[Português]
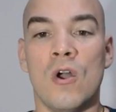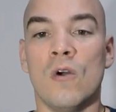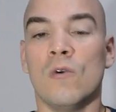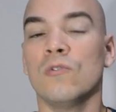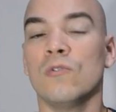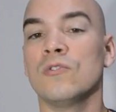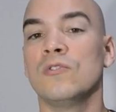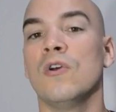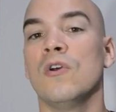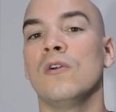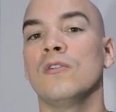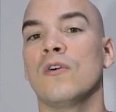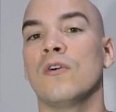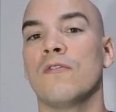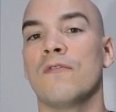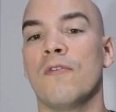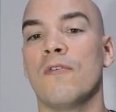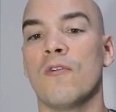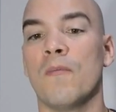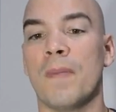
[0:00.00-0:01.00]
os Noldor
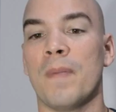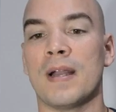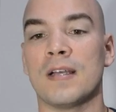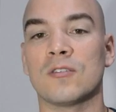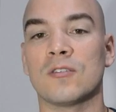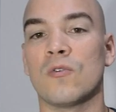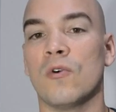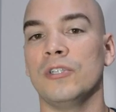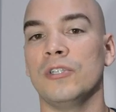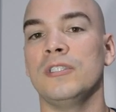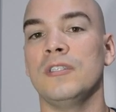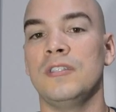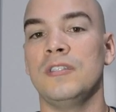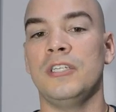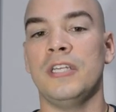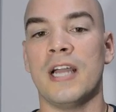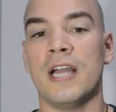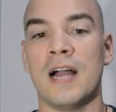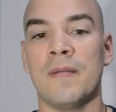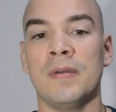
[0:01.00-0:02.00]
foram para as costas
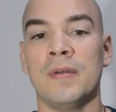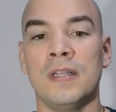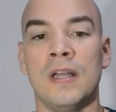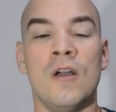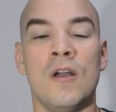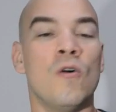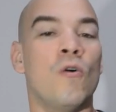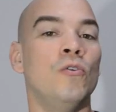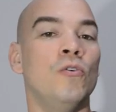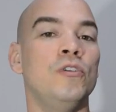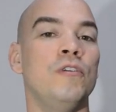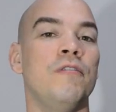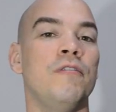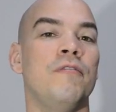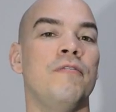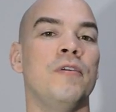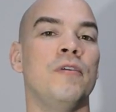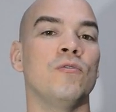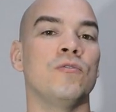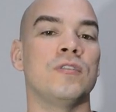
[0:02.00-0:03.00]
de Aman, onde
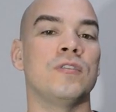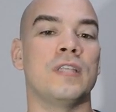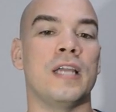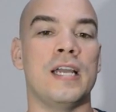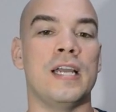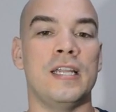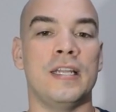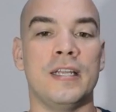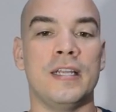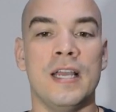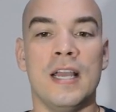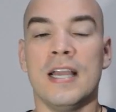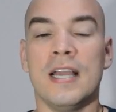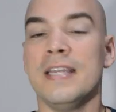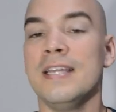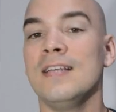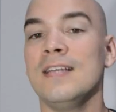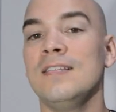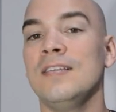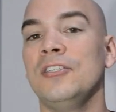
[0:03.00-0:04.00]
viviam os Teleri,
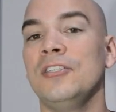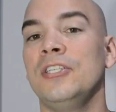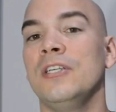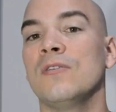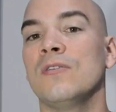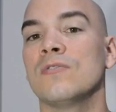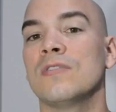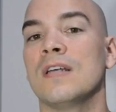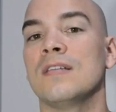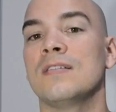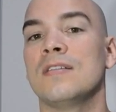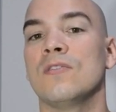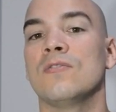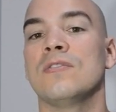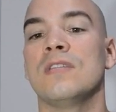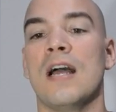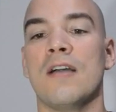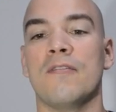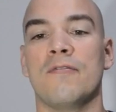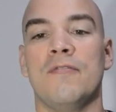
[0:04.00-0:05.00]
e exigiram usar seus
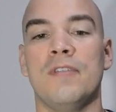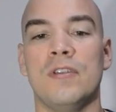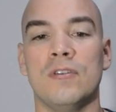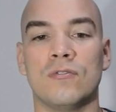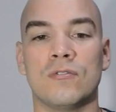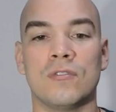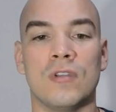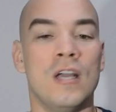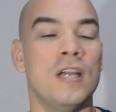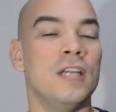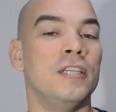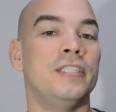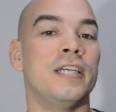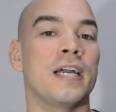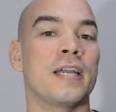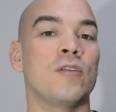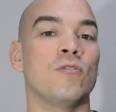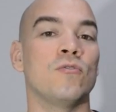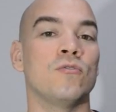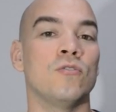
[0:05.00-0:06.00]
navios,
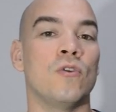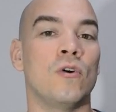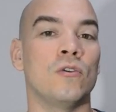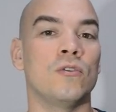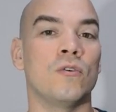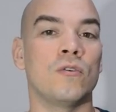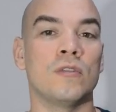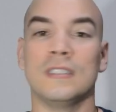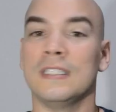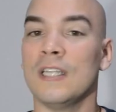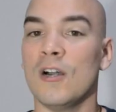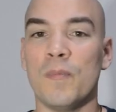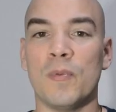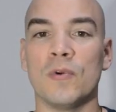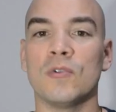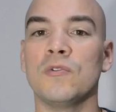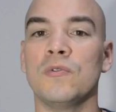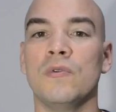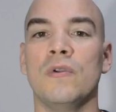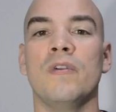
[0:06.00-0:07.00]
já que os Noldor não
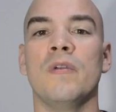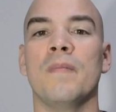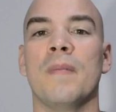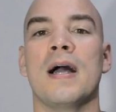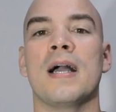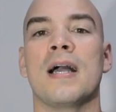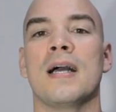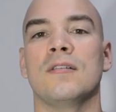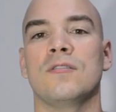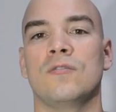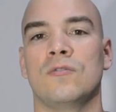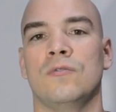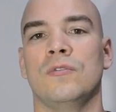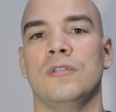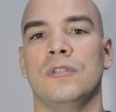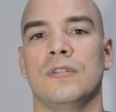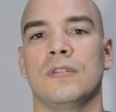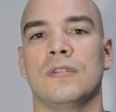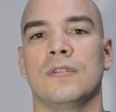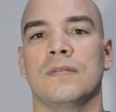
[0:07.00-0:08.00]
possuíam
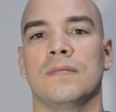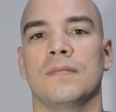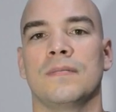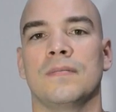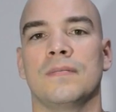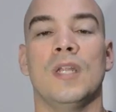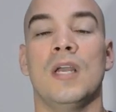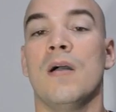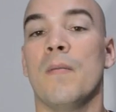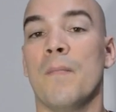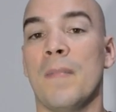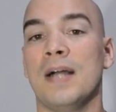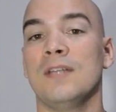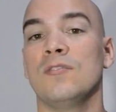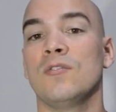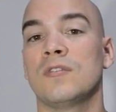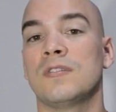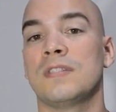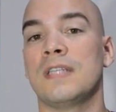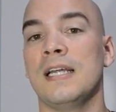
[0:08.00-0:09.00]
embarcações.
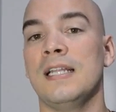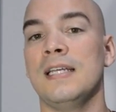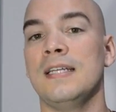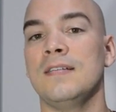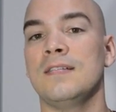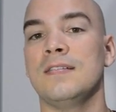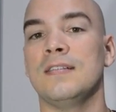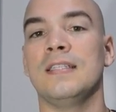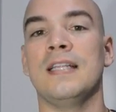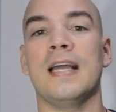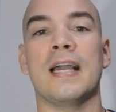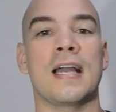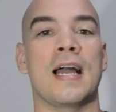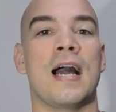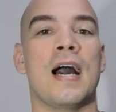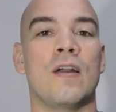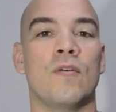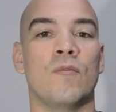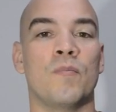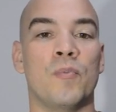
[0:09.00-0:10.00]
Mas os Teleri se
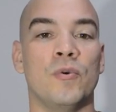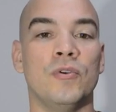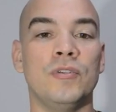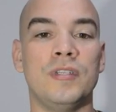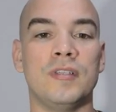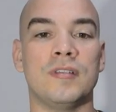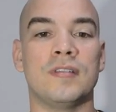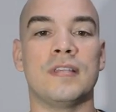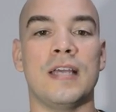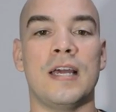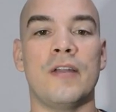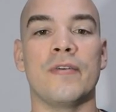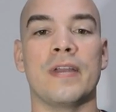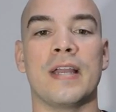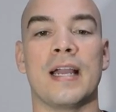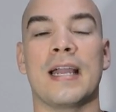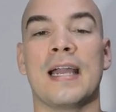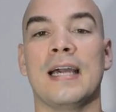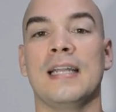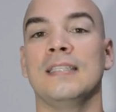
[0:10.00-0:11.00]
negaram, pois disseram
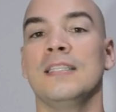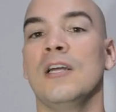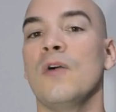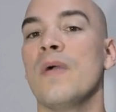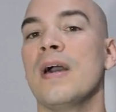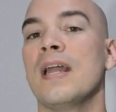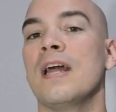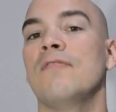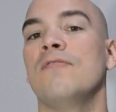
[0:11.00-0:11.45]
que aquela não era a